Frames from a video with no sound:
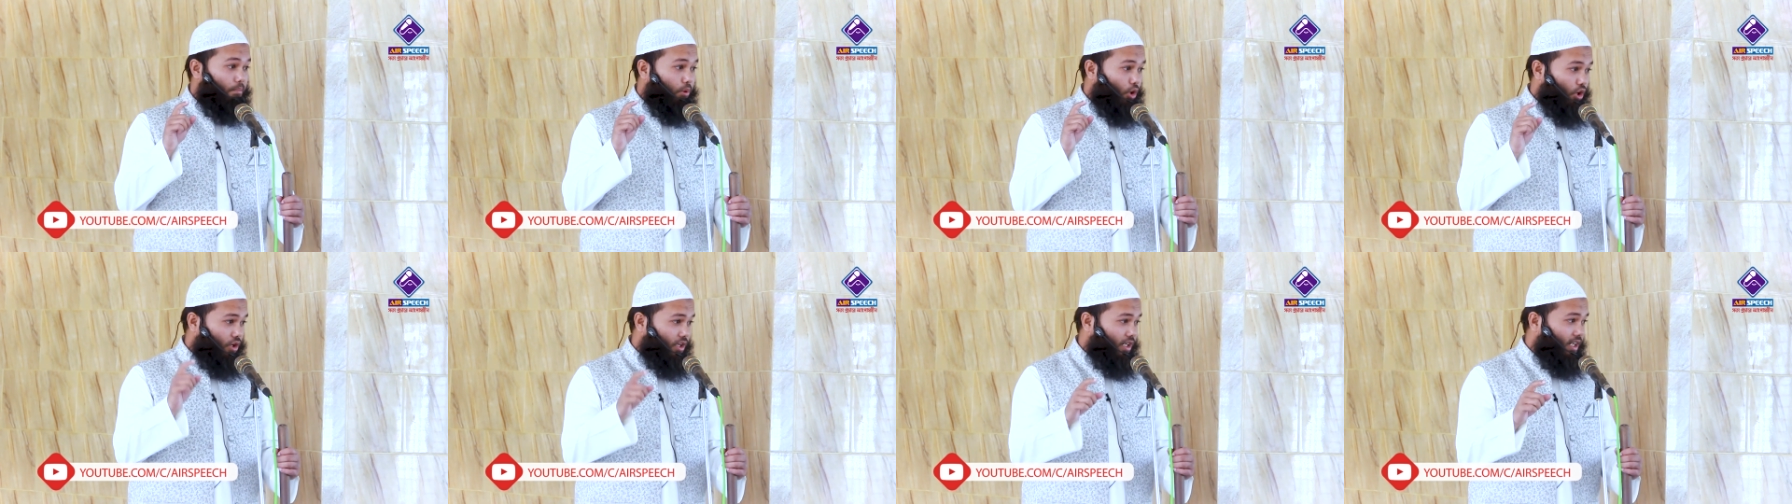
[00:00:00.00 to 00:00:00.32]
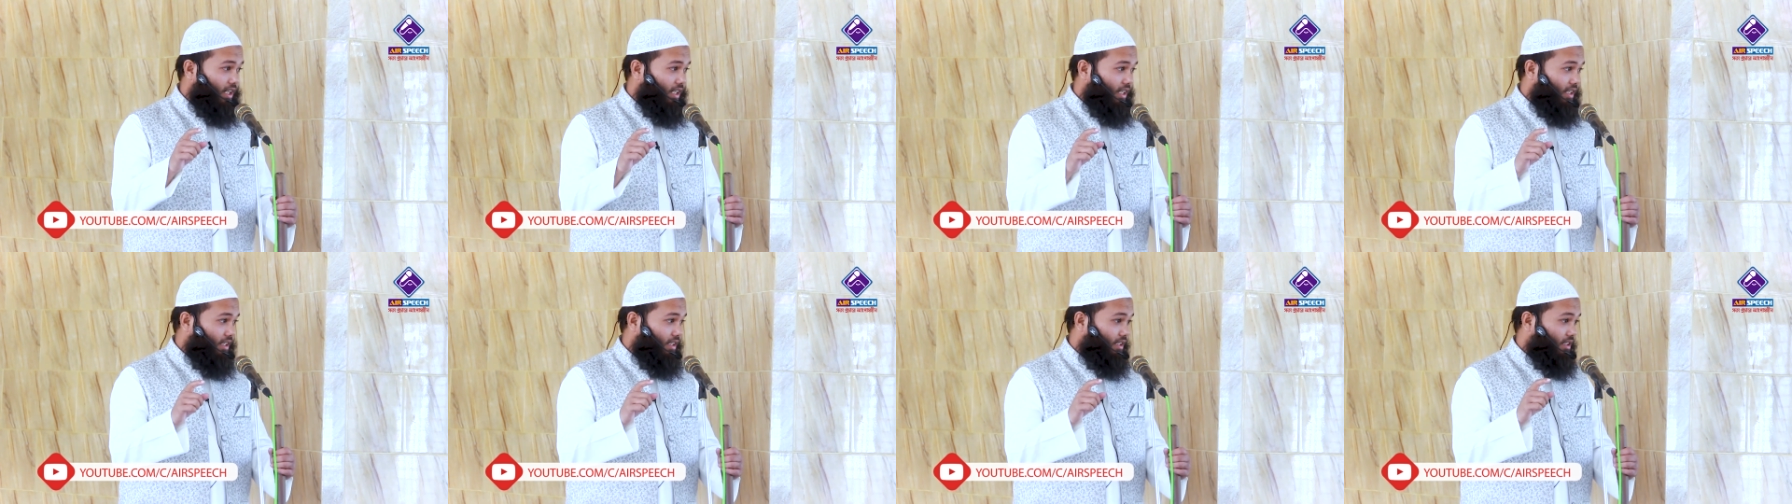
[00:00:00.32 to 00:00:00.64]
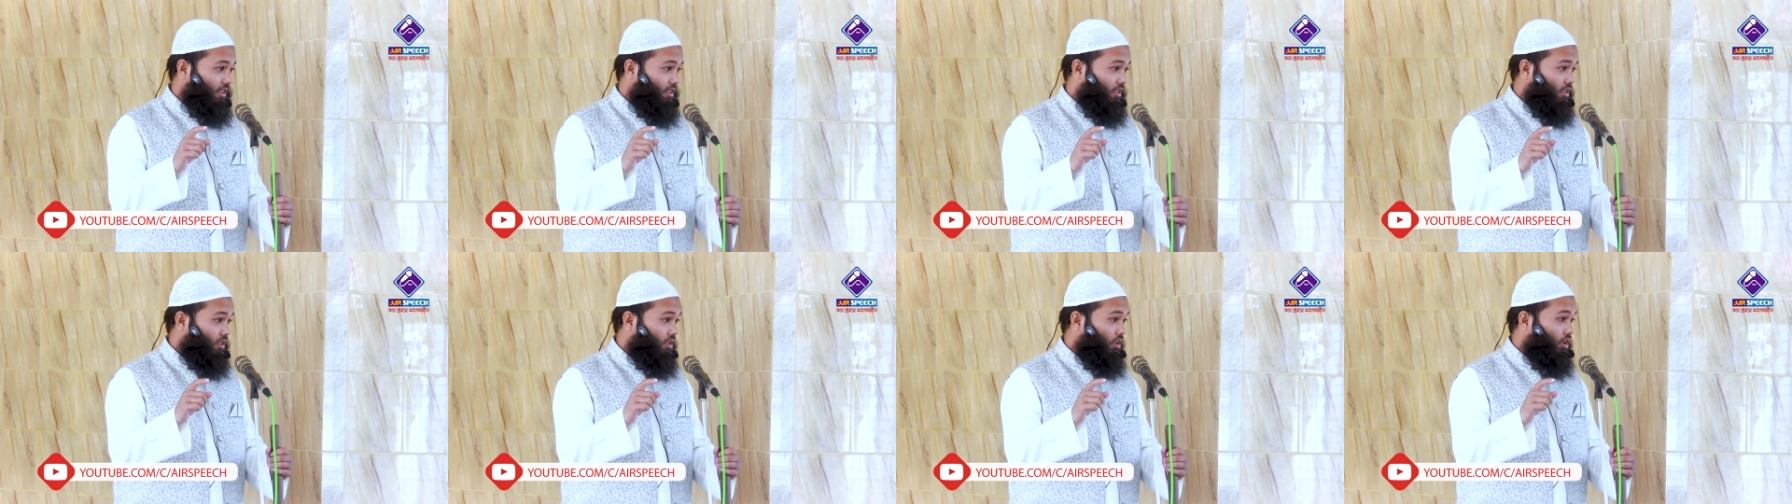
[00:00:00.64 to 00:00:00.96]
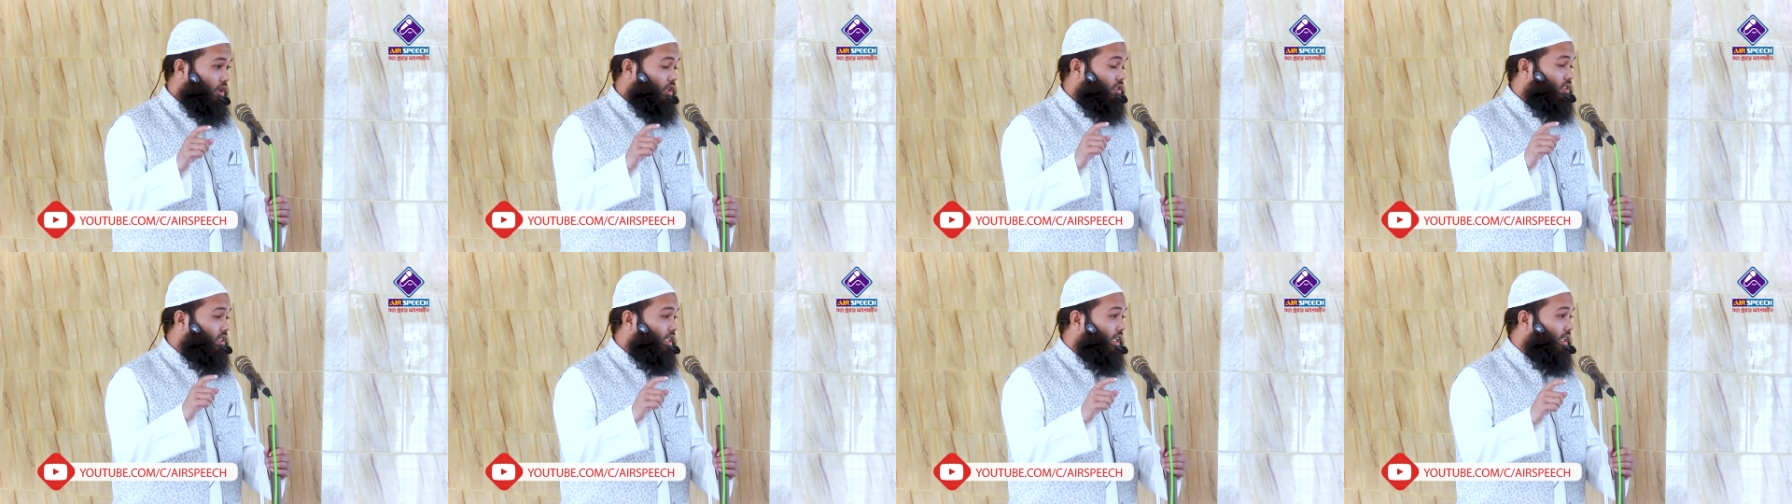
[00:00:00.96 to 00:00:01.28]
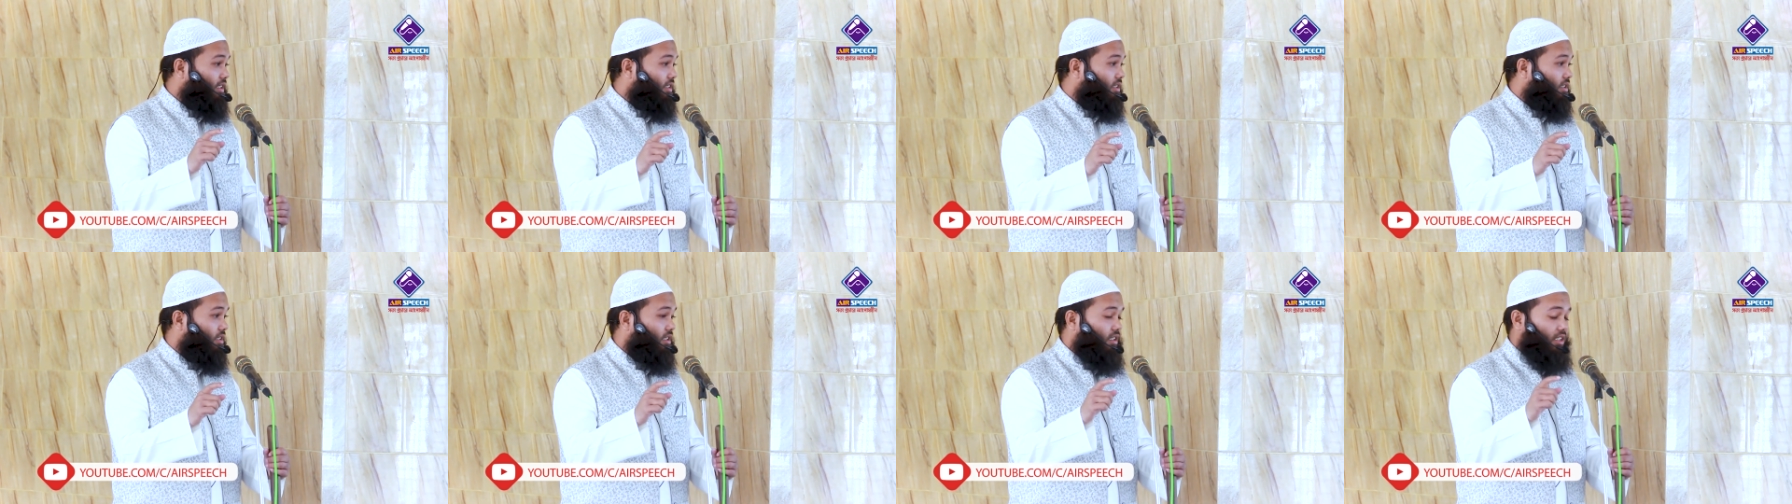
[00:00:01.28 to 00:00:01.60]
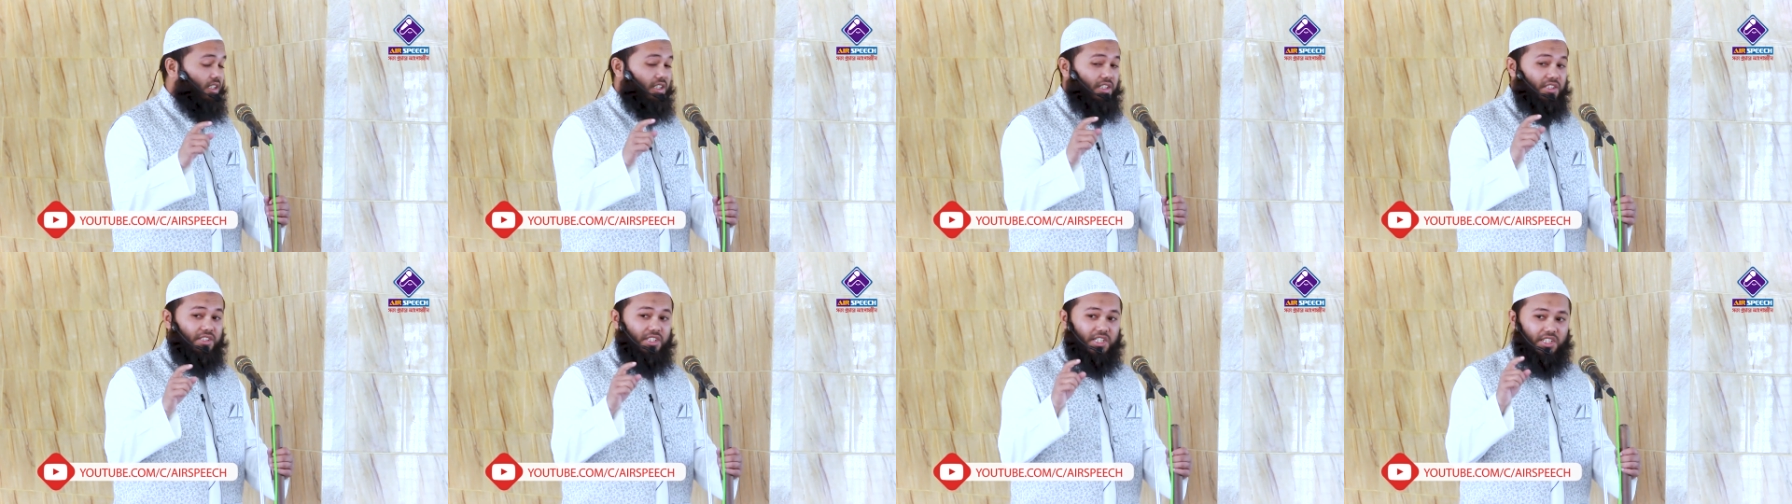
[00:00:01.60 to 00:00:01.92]
বকরি অর্থাৎ
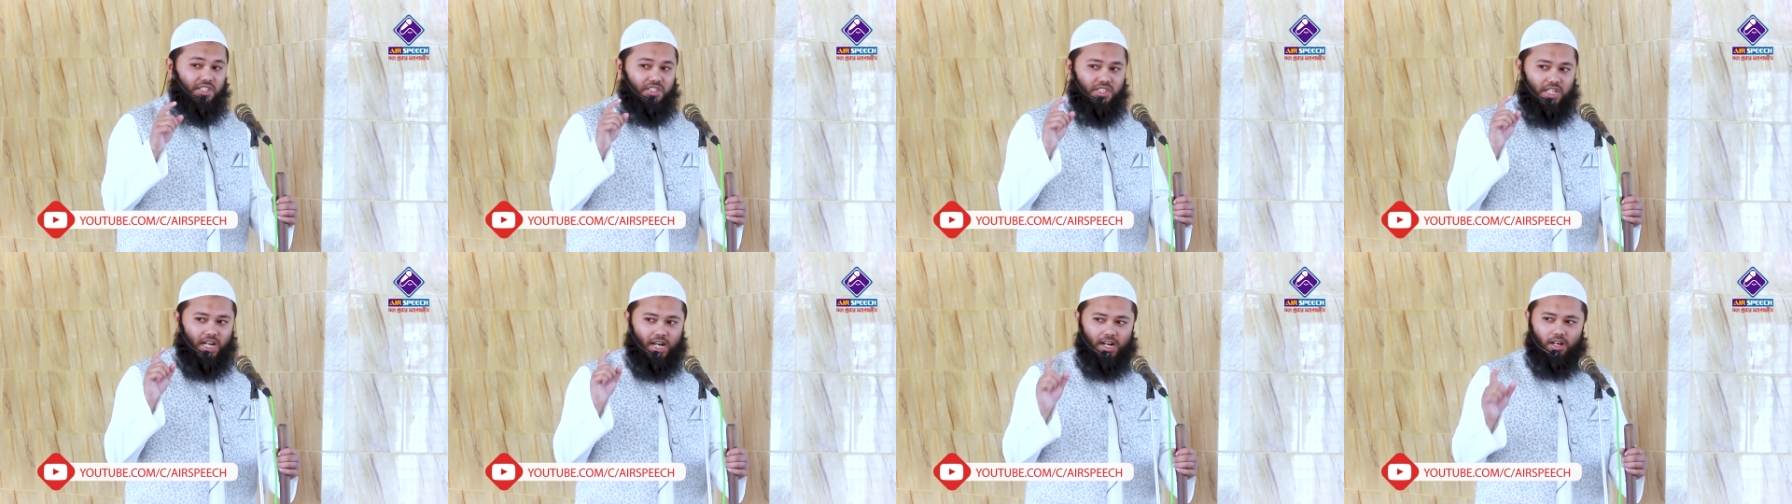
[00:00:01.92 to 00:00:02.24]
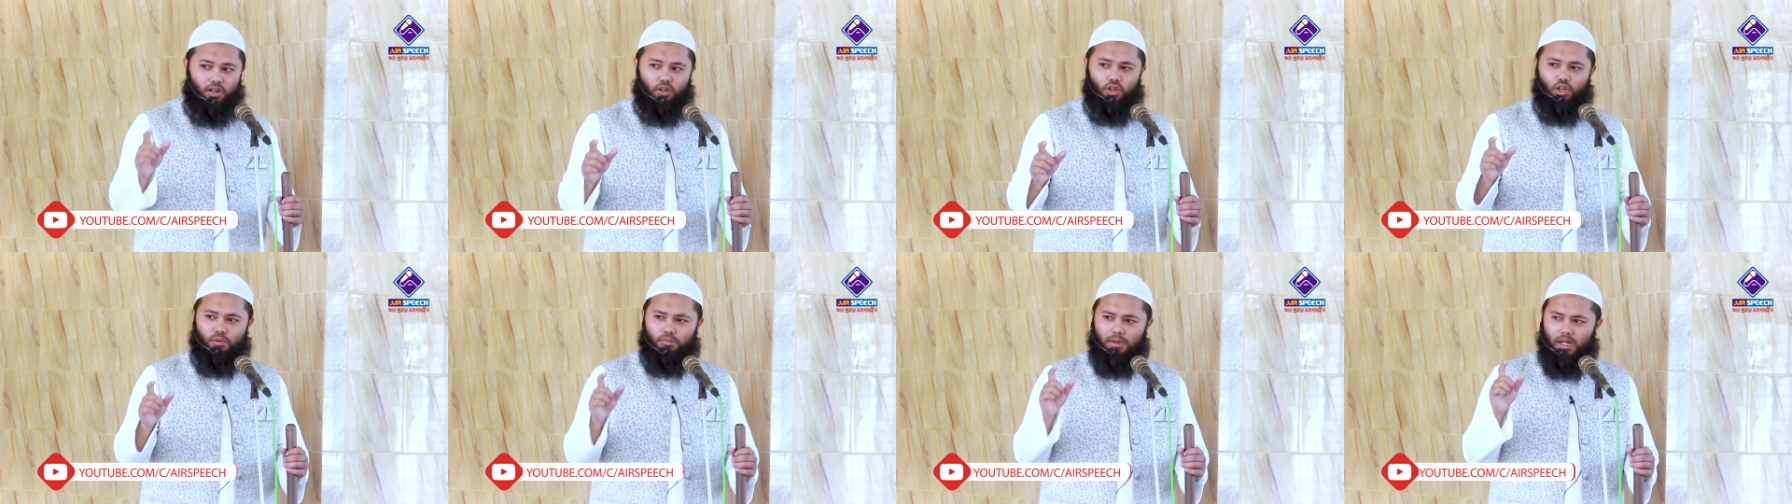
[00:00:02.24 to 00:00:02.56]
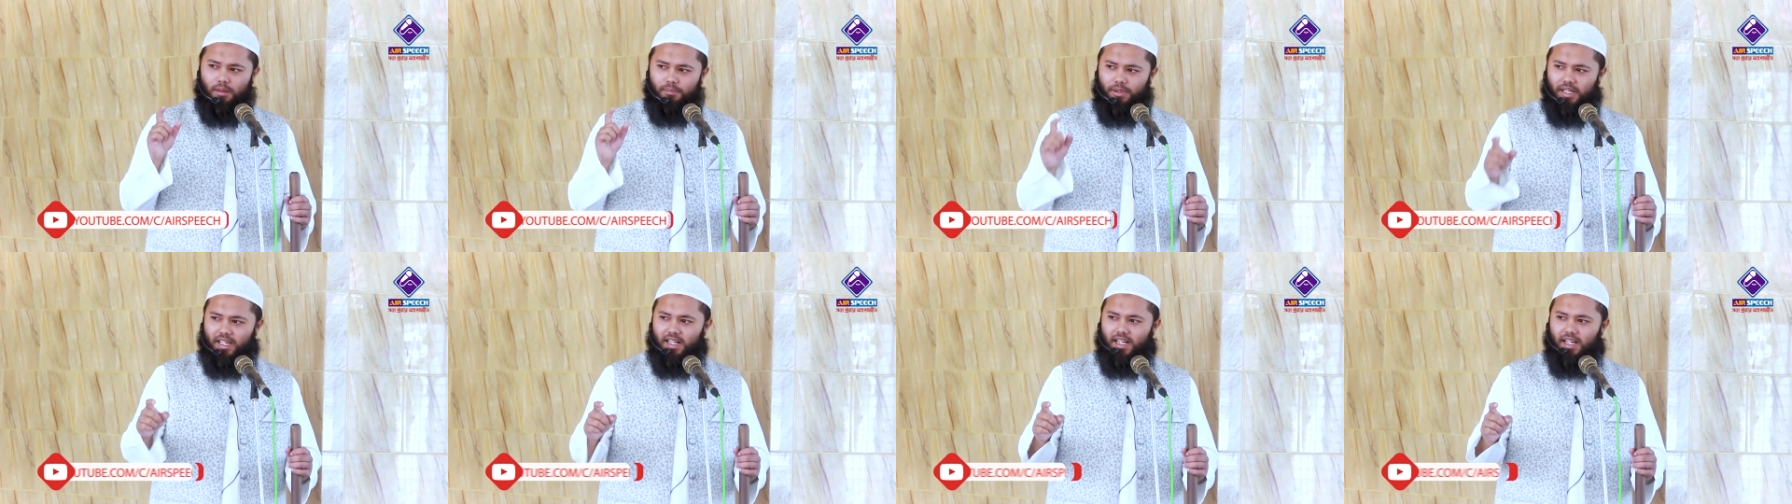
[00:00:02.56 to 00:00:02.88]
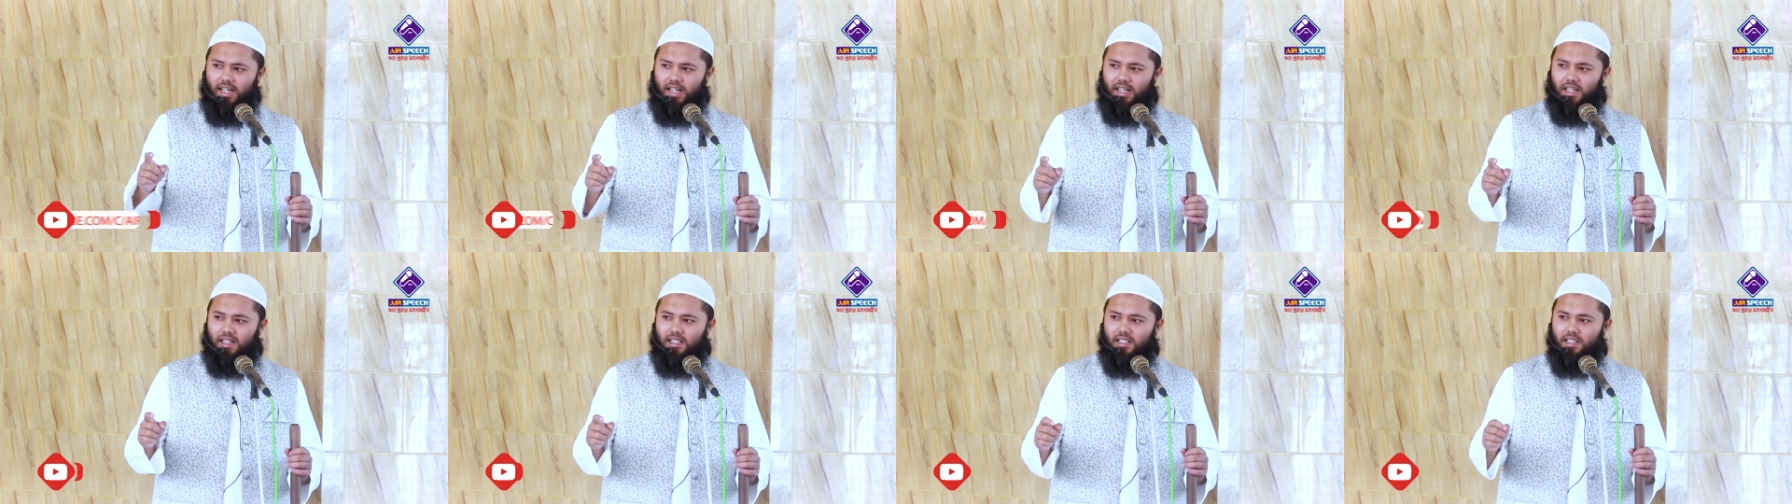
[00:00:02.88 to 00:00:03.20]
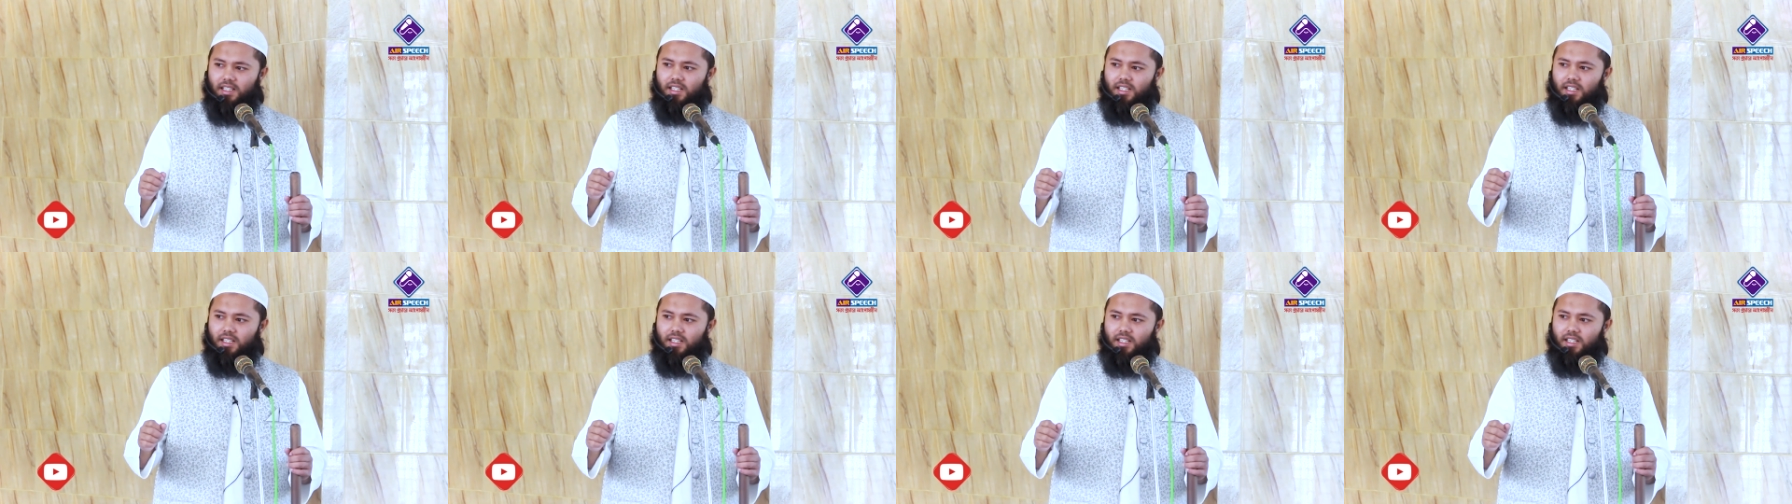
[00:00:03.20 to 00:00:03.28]
যে ছাগল বা ভেড়া